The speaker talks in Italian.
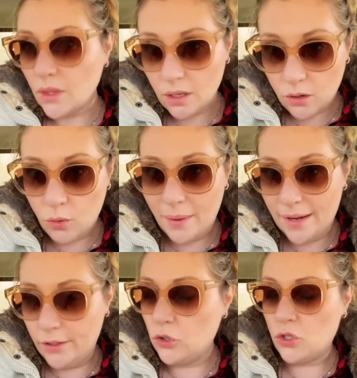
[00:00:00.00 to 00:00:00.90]
o
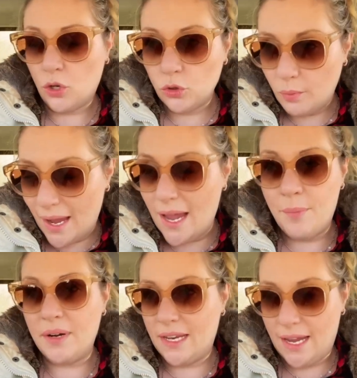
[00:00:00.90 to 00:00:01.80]
meglio, secondo me è
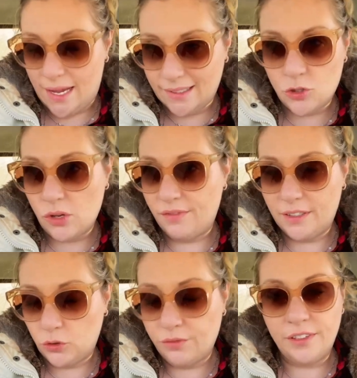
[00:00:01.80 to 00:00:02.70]
perché adesso ha fatto
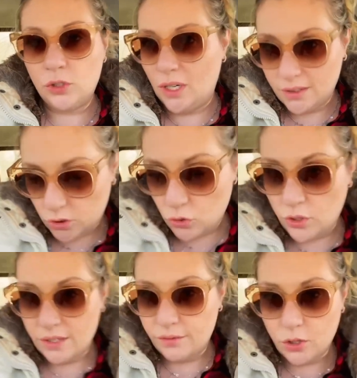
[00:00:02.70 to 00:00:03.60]
effetto
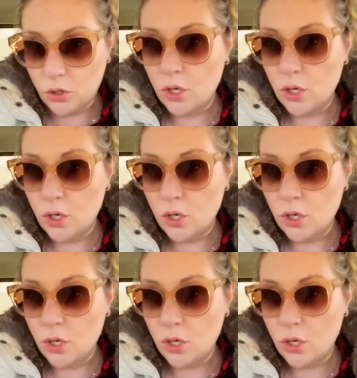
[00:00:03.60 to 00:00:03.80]
l'antidolorifico.